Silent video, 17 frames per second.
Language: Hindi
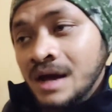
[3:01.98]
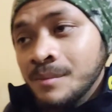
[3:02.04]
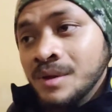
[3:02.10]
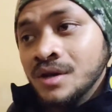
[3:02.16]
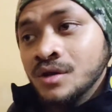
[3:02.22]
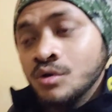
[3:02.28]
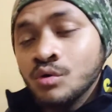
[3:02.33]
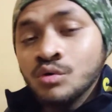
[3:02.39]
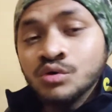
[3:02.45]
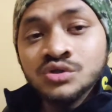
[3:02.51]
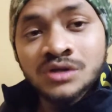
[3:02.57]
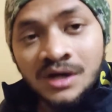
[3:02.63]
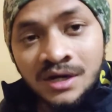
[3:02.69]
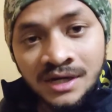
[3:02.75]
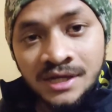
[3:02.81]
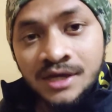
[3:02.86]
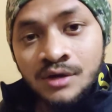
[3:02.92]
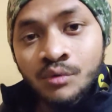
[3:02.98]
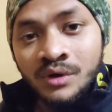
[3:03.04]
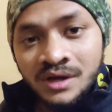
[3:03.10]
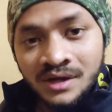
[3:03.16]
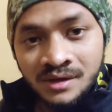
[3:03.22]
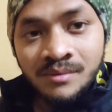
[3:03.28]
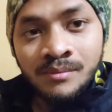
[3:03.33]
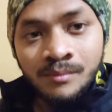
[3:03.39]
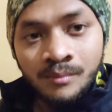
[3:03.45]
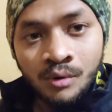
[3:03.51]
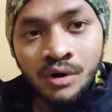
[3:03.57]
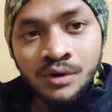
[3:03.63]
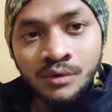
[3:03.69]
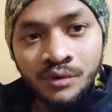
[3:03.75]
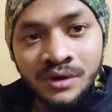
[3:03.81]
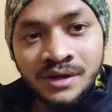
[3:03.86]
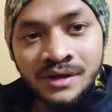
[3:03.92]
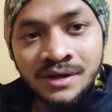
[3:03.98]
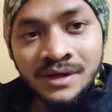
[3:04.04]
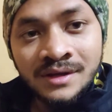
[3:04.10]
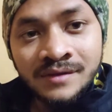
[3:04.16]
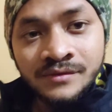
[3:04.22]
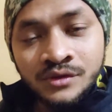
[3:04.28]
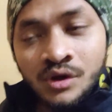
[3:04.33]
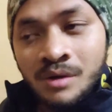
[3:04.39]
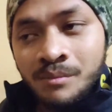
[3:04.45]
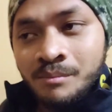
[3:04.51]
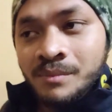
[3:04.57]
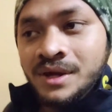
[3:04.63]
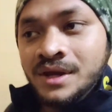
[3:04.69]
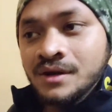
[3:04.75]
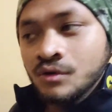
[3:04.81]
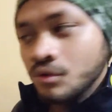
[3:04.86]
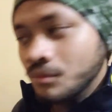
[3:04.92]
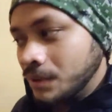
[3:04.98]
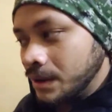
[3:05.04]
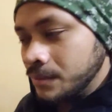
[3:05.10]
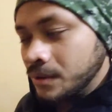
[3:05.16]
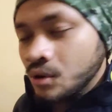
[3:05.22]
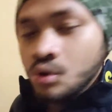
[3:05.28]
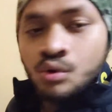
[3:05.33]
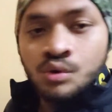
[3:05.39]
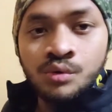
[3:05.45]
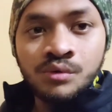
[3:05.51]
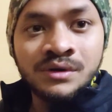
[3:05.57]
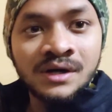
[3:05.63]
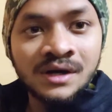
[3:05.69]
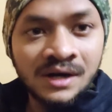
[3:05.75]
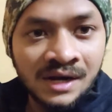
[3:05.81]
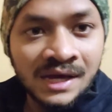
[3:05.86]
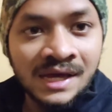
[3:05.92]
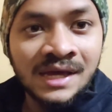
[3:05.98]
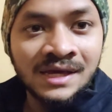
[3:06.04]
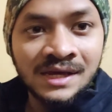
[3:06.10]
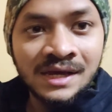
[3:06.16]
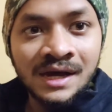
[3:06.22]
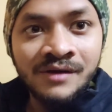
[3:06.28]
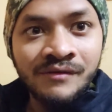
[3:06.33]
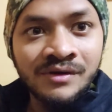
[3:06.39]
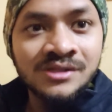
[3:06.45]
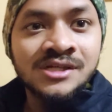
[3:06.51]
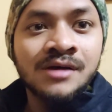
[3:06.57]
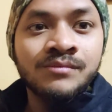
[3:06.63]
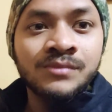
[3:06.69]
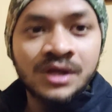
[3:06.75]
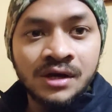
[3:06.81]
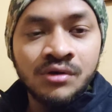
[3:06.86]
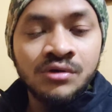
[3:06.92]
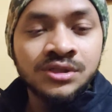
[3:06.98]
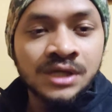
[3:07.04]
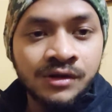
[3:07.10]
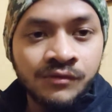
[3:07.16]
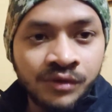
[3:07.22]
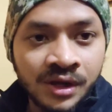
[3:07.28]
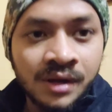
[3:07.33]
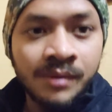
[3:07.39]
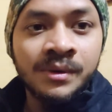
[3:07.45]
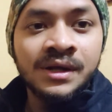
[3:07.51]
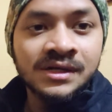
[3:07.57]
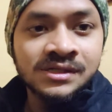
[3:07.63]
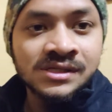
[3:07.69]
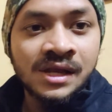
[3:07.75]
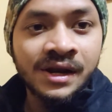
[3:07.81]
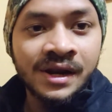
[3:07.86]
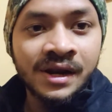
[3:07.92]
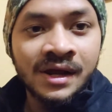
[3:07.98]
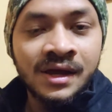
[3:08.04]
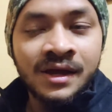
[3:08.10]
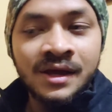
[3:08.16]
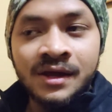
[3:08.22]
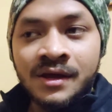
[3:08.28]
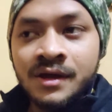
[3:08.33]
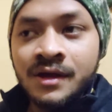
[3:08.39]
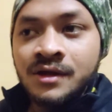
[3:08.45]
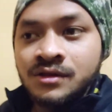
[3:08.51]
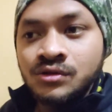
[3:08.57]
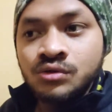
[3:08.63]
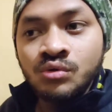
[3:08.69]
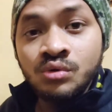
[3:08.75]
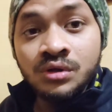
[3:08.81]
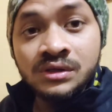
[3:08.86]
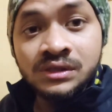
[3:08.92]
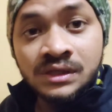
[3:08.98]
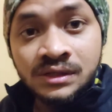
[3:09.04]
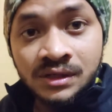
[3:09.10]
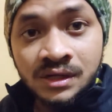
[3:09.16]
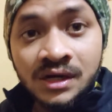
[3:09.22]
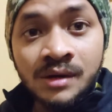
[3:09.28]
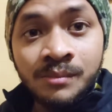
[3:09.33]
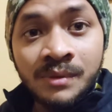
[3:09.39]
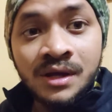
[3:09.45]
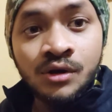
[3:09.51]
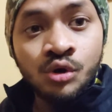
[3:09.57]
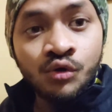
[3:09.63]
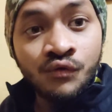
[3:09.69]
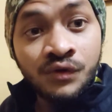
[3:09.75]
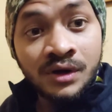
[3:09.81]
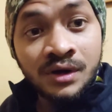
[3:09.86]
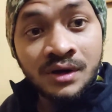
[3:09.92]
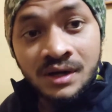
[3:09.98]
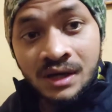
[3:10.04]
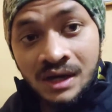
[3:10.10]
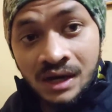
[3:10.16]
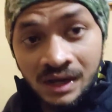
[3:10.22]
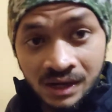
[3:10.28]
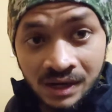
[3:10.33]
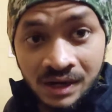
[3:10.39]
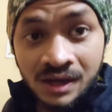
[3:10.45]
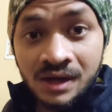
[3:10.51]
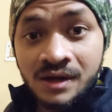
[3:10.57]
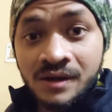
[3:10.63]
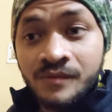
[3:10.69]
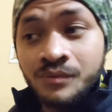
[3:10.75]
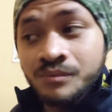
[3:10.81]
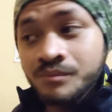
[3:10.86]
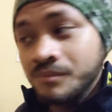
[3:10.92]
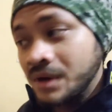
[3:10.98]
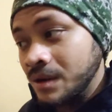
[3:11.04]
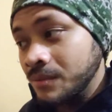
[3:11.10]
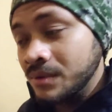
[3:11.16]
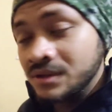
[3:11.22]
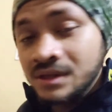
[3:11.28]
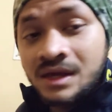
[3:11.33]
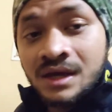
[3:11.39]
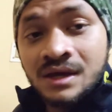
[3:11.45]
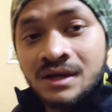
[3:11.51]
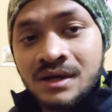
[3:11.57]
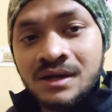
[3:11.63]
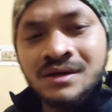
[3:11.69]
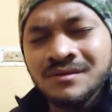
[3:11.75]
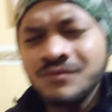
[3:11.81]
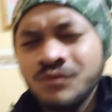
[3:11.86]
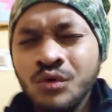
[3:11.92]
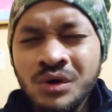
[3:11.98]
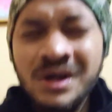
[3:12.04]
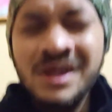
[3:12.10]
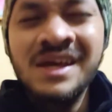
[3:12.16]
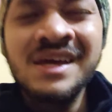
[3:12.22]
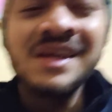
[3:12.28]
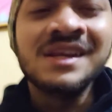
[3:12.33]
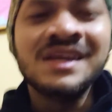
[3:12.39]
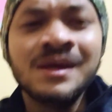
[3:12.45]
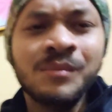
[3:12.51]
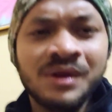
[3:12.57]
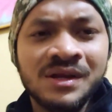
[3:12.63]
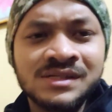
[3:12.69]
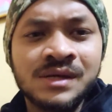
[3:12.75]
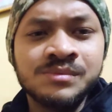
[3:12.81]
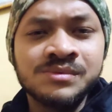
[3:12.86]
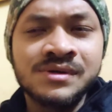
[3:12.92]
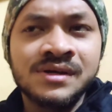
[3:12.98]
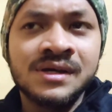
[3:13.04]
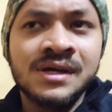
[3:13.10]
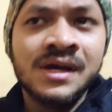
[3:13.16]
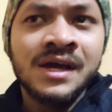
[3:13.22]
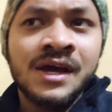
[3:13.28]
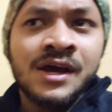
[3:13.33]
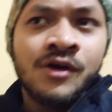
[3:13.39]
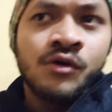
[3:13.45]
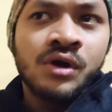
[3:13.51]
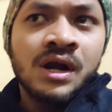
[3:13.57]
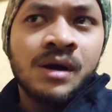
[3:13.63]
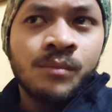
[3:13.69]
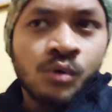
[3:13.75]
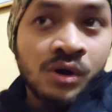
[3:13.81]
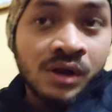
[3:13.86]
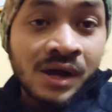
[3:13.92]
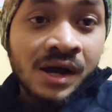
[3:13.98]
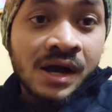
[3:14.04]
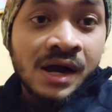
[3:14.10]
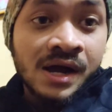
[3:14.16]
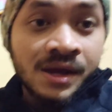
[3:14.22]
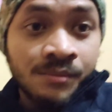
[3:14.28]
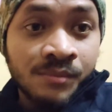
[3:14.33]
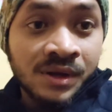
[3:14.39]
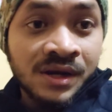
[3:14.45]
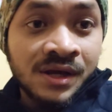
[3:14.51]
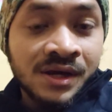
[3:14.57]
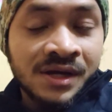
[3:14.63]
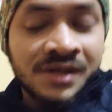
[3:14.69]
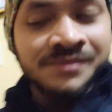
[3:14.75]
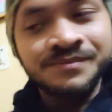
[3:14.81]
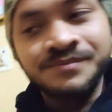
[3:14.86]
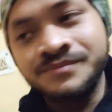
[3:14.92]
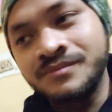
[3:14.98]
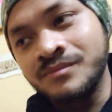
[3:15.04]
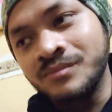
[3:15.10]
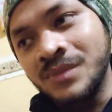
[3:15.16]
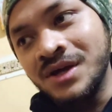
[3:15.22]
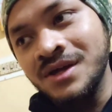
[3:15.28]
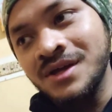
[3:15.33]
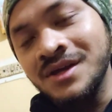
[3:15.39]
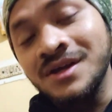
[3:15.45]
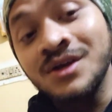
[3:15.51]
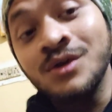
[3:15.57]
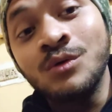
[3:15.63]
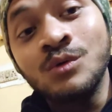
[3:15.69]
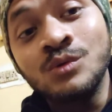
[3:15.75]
अभी इनको कुछ घंटे ही हुए बॉर्न हुए तो अब मैं इनको बार बार खोलूँ ठंड लगेगी यार वैसे आप देख रहे हो जनवरी का महीना चल रहा है तो इतनी ठंड में इनको फिर निकालना बार बार देखना वो ठीक ही नहीं है मेरे हिसाब से और आप बोलेंगे कहाँ हैं बनी कहाँ भाई